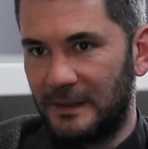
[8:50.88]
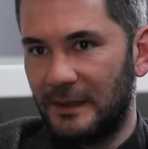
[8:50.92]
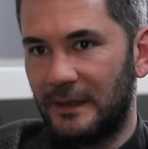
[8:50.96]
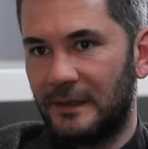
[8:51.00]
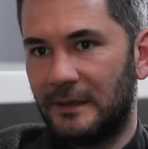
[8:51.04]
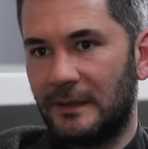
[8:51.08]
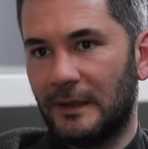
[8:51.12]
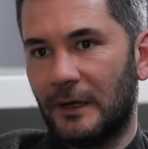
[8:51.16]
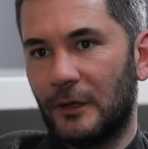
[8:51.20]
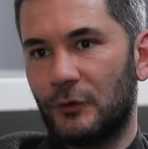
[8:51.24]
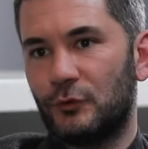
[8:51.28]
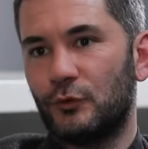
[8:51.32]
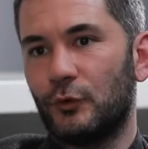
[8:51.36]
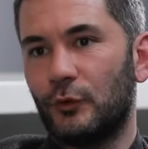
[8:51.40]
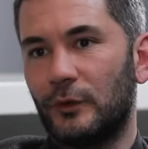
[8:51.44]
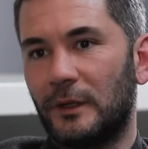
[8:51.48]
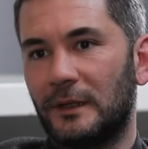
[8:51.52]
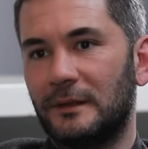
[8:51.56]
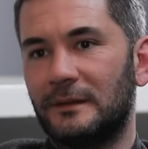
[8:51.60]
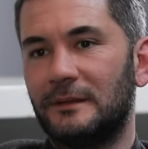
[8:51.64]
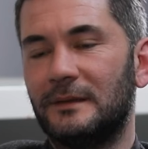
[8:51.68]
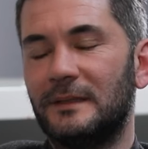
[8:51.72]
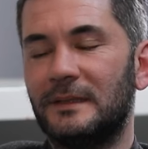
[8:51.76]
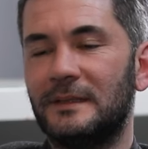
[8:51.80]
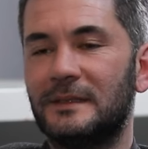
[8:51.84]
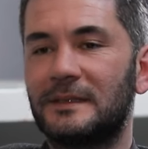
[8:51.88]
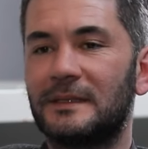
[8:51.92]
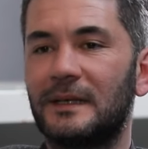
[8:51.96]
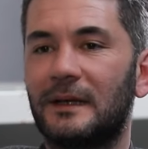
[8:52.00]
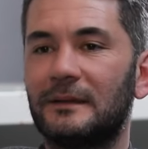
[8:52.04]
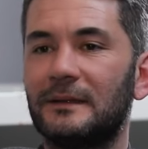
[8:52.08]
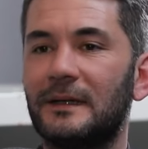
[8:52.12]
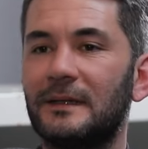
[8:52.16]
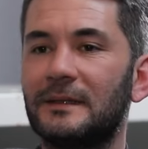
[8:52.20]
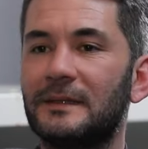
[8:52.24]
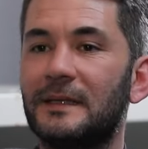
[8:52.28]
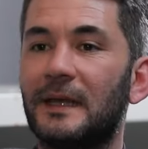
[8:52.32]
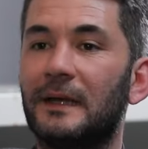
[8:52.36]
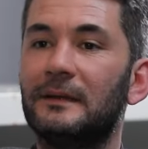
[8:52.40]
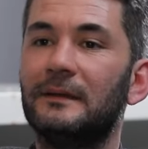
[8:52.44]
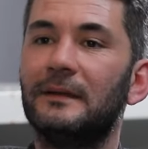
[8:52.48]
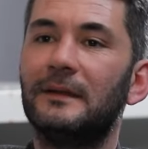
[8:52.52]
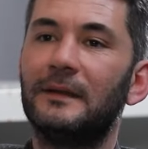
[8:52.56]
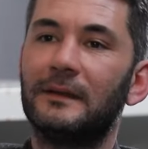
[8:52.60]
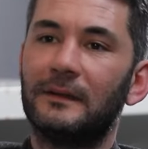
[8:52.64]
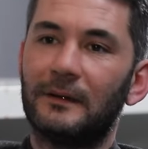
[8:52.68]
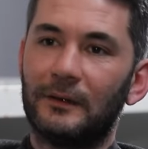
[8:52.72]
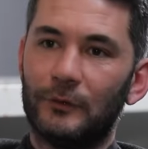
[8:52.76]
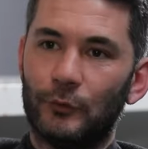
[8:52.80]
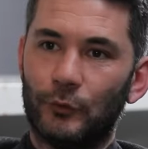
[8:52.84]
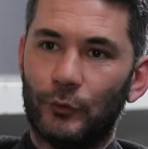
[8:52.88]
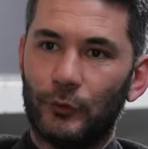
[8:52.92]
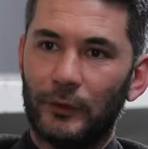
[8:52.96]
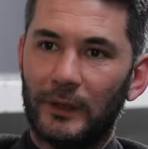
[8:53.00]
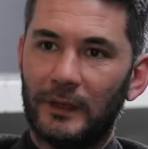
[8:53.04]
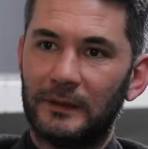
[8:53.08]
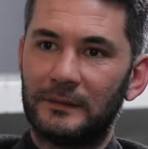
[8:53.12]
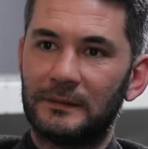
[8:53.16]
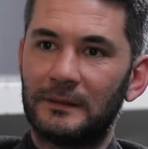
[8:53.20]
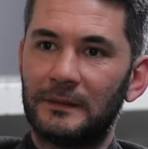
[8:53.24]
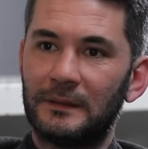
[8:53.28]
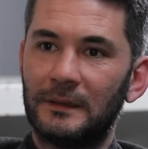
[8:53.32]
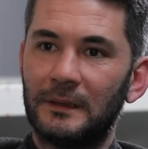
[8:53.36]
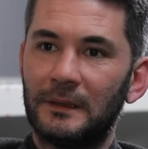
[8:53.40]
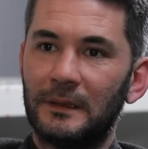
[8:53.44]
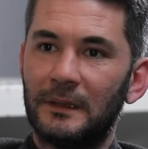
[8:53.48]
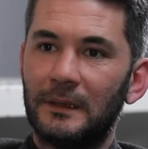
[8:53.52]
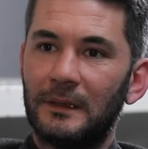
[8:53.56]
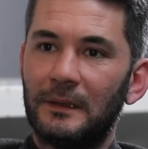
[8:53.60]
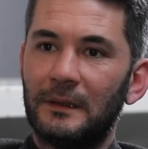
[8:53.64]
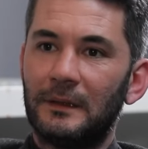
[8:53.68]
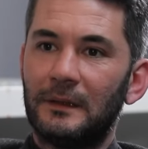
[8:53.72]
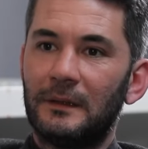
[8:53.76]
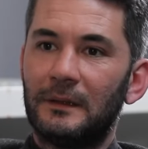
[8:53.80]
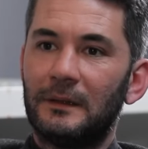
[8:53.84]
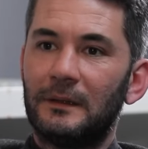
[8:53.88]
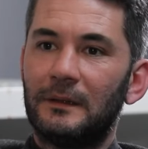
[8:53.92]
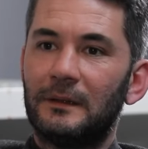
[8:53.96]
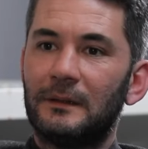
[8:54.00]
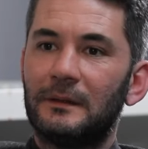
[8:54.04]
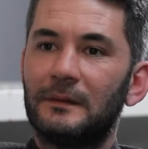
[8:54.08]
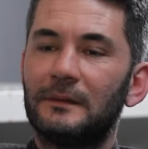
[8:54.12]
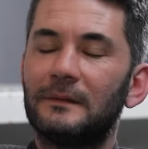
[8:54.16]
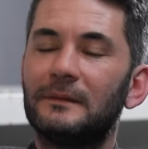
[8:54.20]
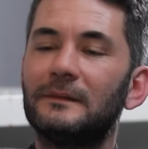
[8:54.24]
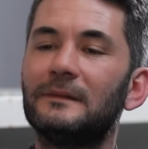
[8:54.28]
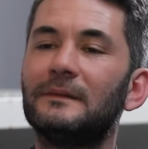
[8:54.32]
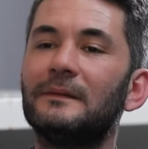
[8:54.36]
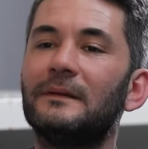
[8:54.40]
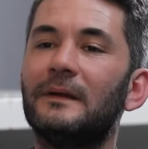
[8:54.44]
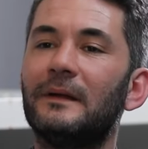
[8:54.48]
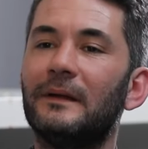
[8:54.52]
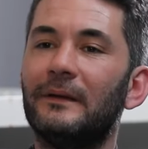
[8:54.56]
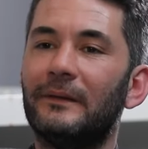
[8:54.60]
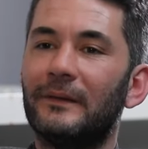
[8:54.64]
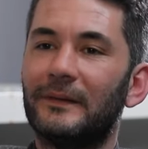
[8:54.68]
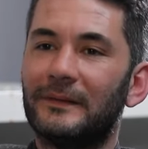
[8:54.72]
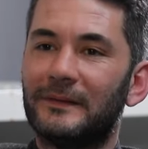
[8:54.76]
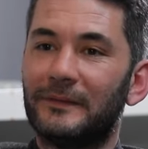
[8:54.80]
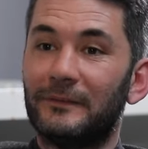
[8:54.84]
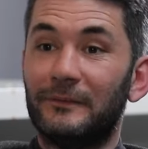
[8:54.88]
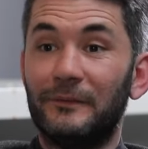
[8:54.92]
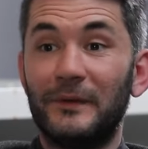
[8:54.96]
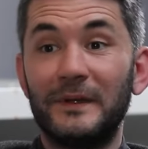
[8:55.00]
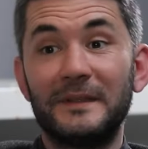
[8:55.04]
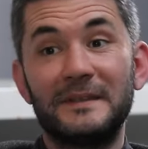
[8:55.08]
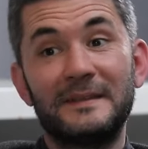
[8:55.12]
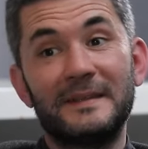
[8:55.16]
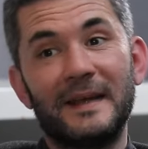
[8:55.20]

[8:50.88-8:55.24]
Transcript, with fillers: ihtiyacı olan insanlar kendileri alıyorlar ve temiz bırakıyorlar. Evet ve